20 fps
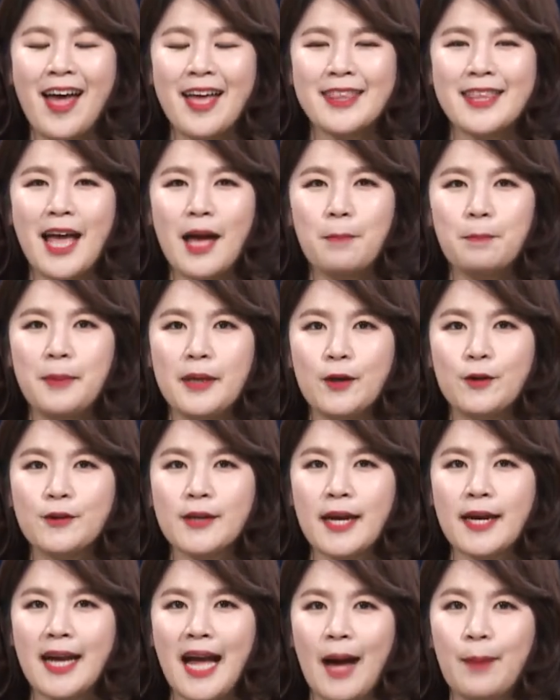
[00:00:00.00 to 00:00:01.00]
난
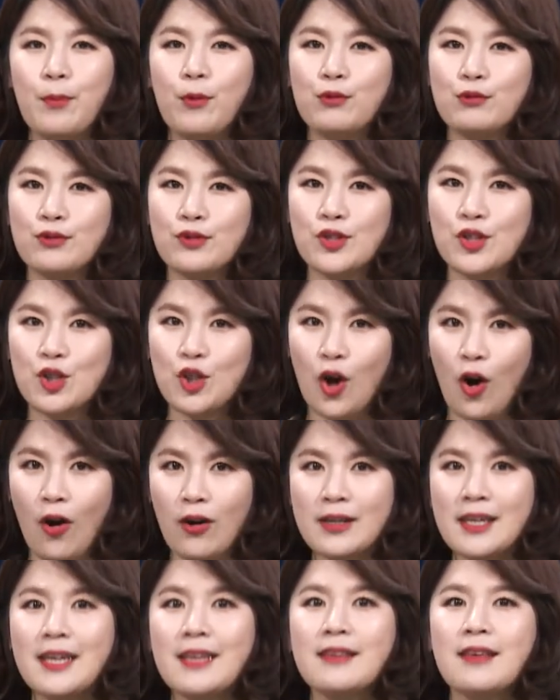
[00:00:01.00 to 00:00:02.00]
미국에 가본
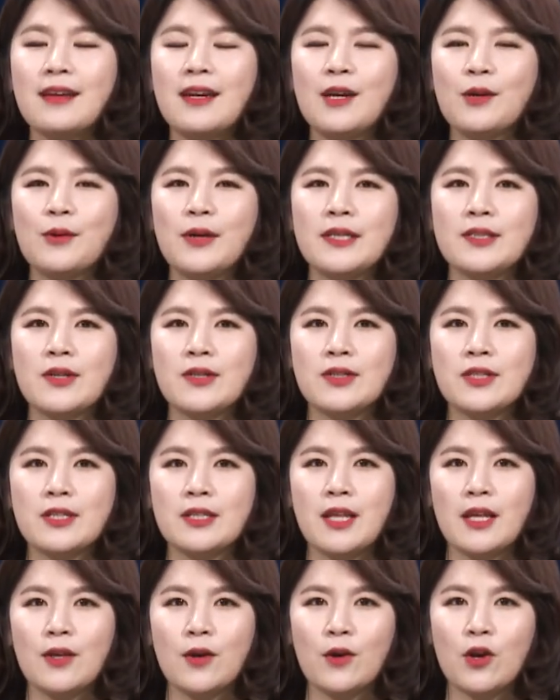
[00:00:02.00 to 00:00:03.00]
적이 있다 라고 했었을
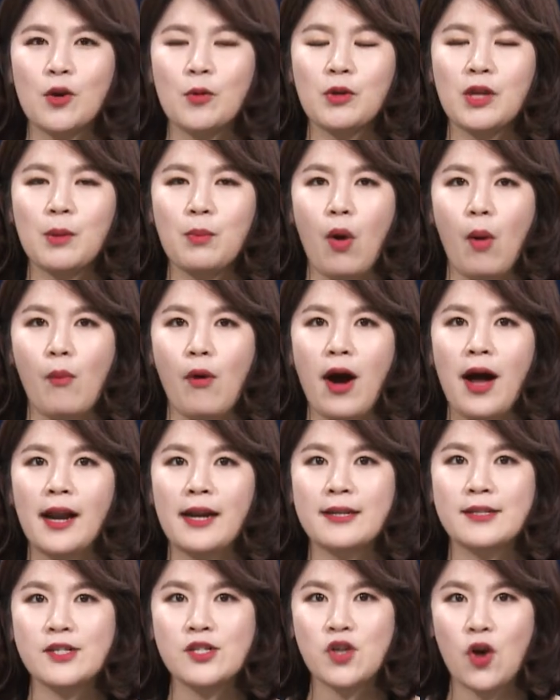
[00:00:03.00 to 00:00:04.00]
땐 여러분이 뭐뭐
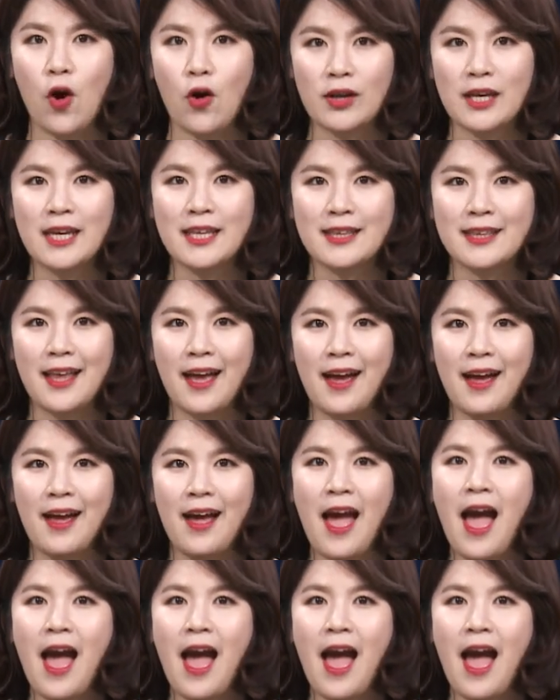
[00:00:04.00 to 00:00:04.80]
한 적이 있다?